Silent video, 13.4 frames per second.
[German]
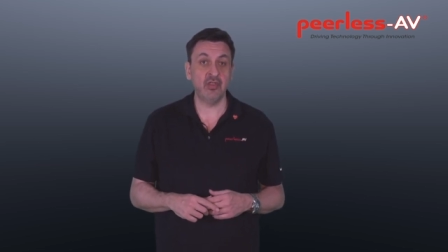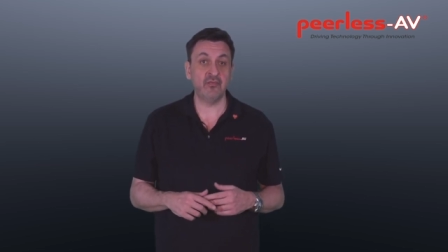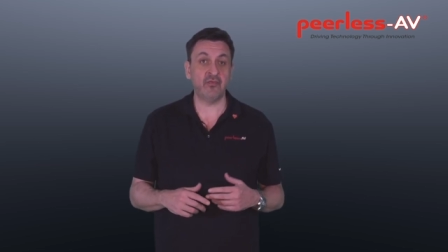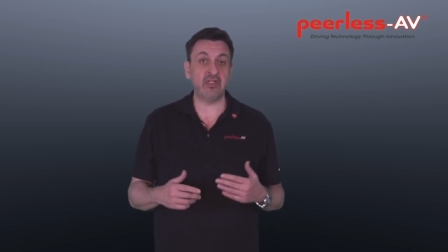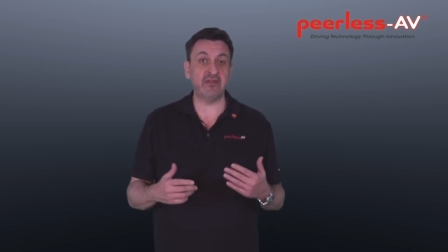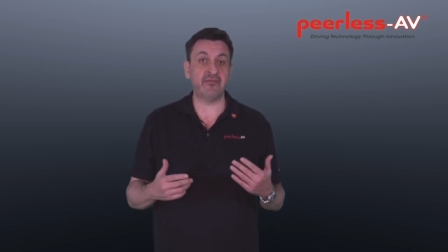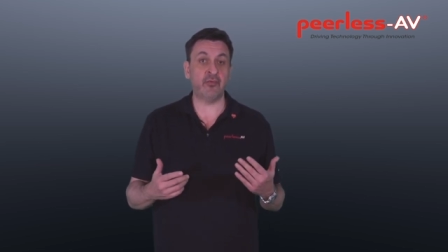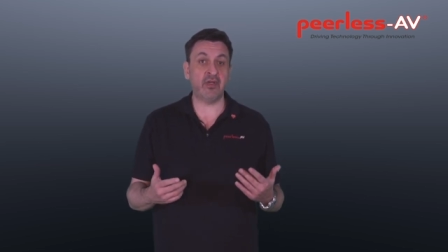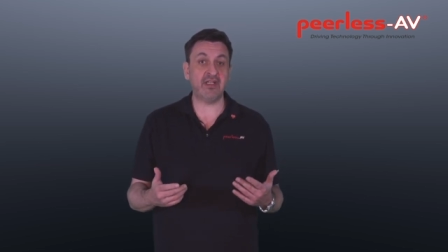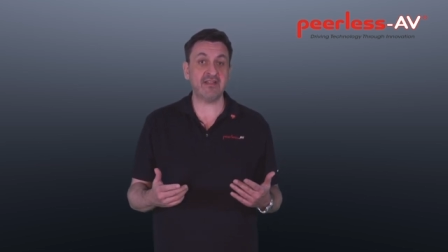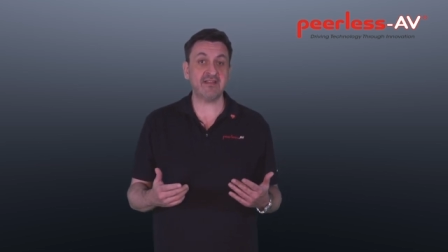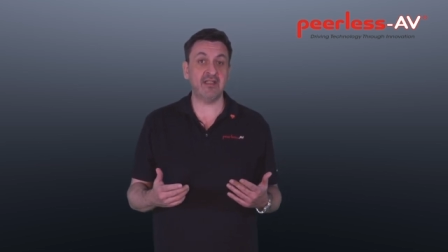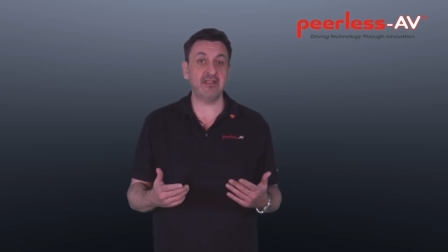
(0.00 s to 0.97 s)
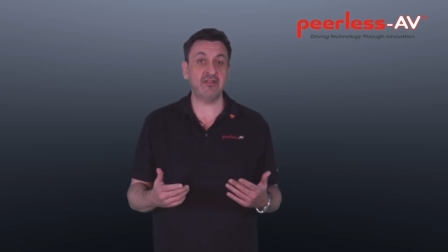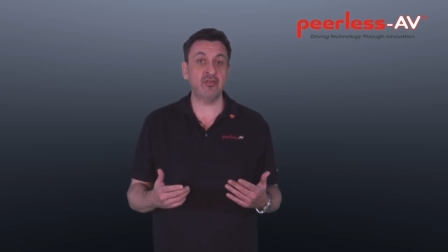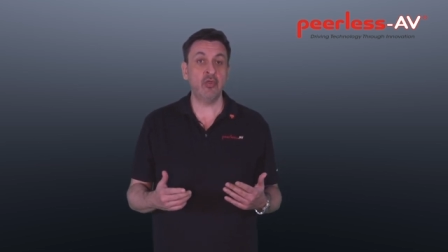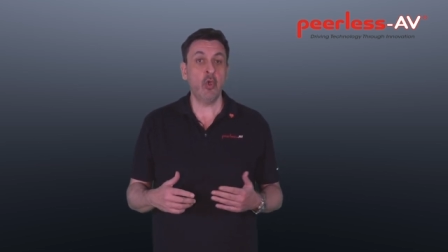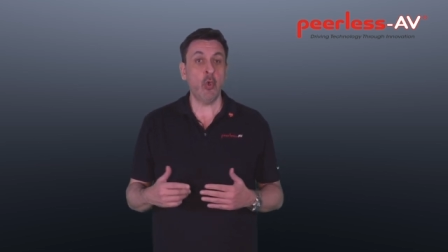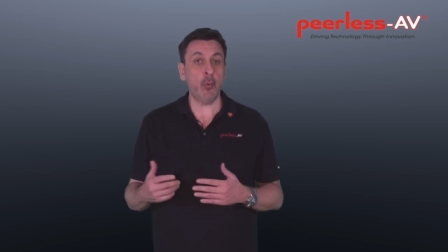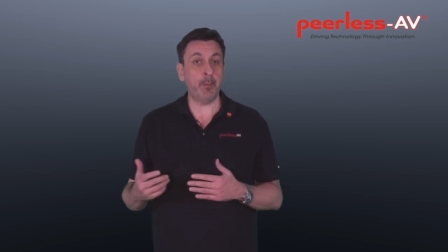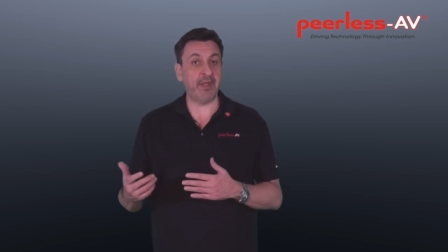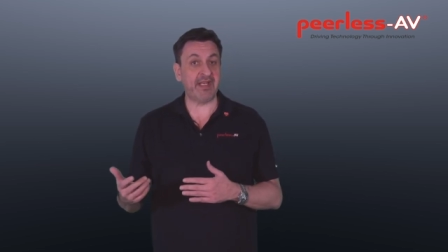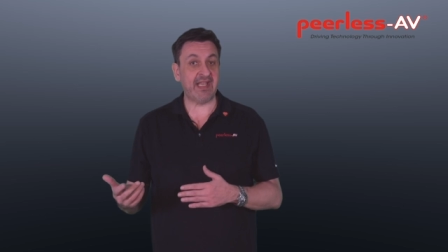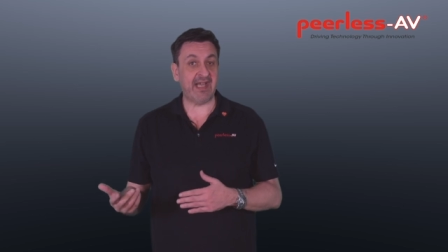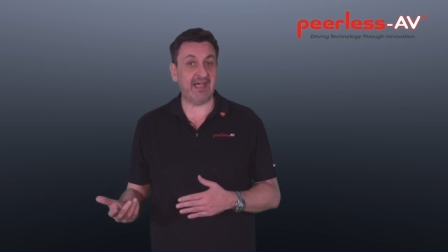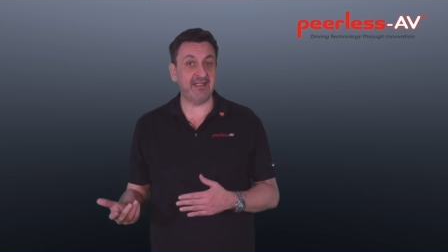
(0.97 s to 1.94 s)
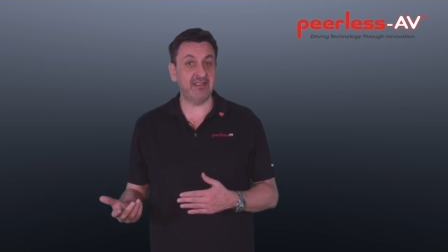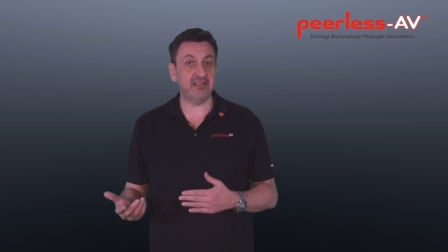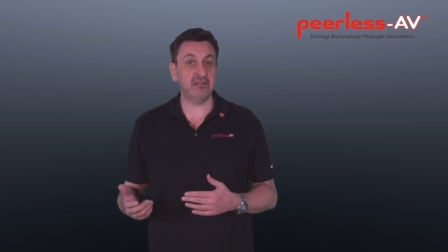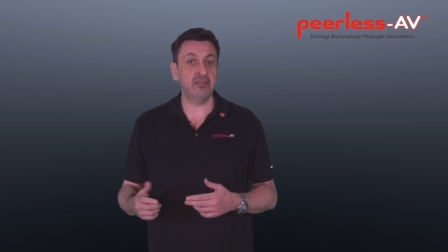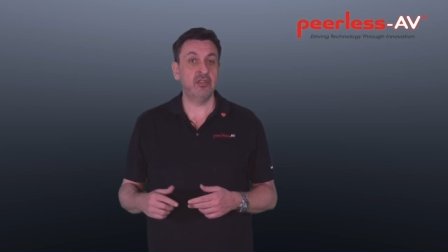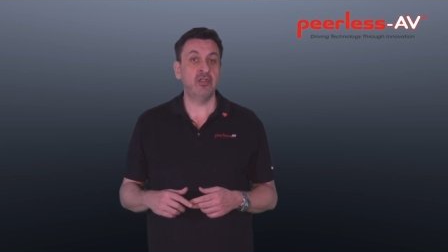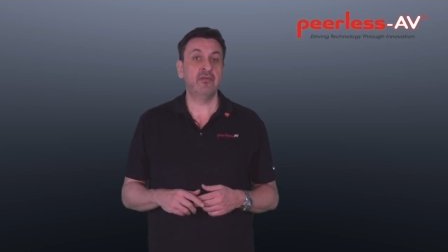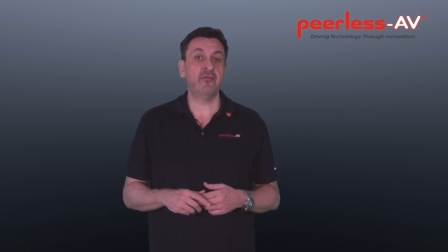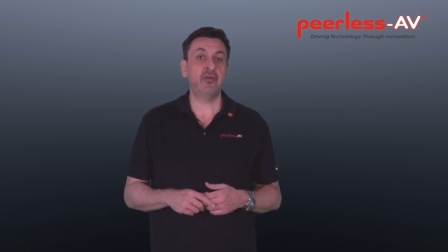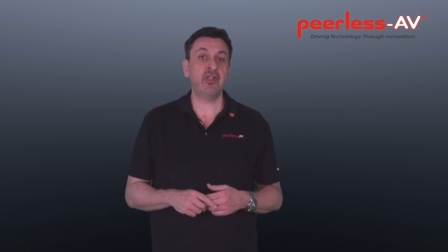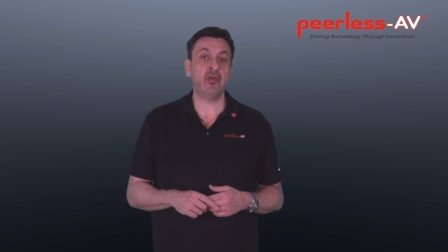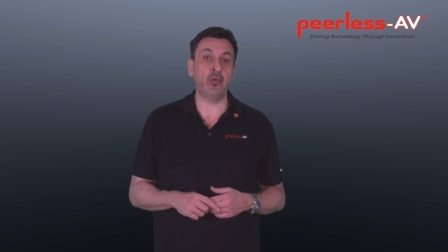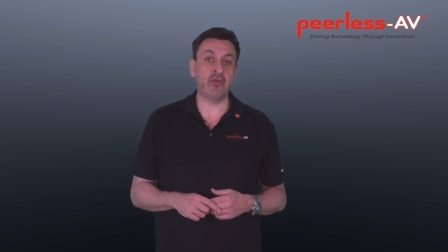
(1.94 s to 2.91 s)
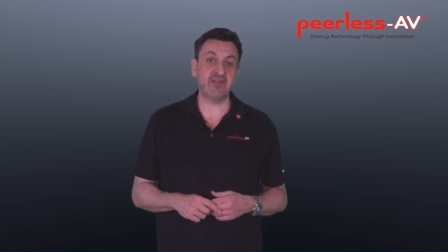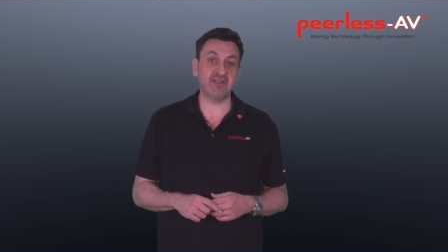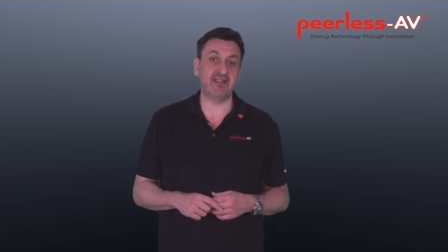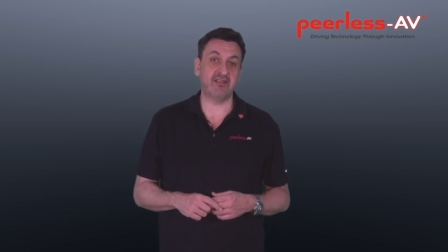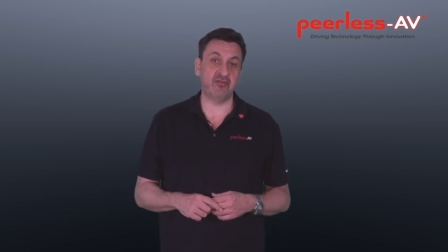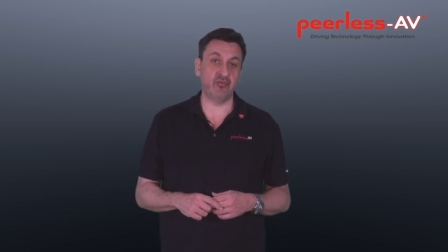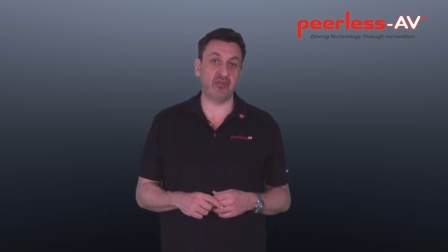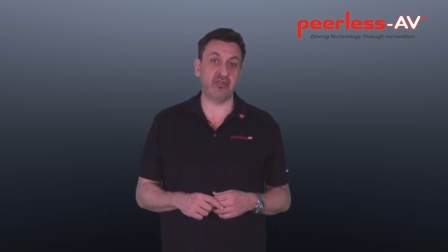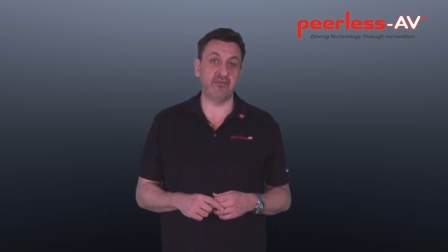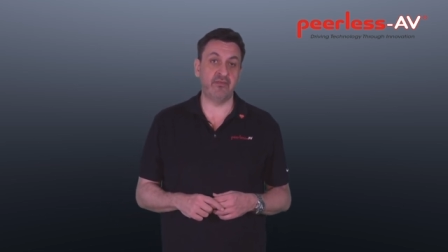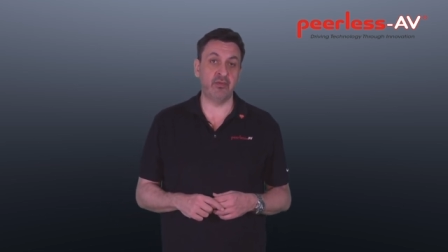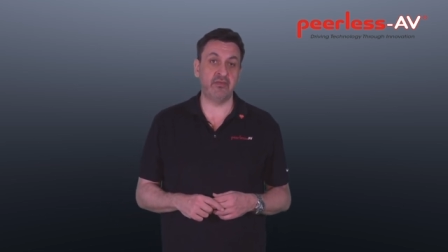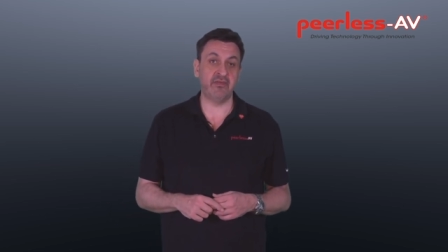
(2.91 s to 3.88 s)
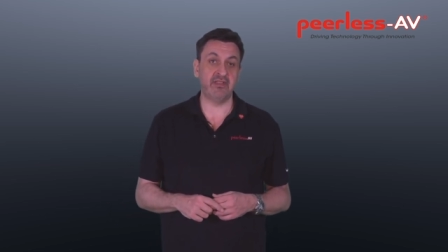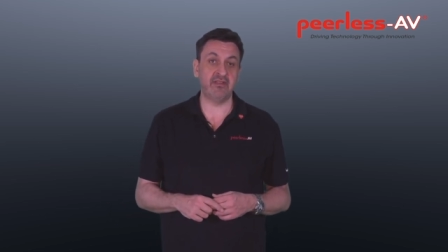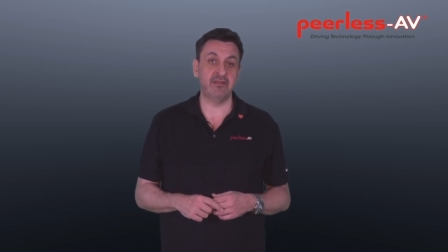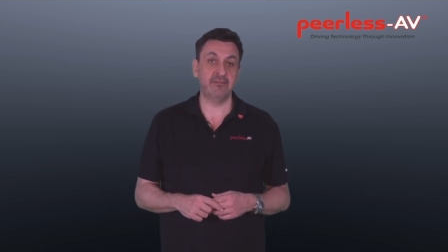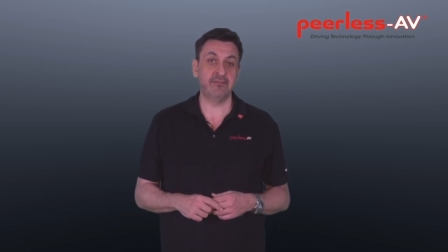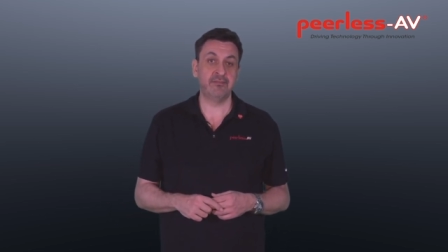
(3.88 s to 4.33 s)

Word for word: von der Vorderseite und bei der anderen von der Rückseite durchgeführt wird.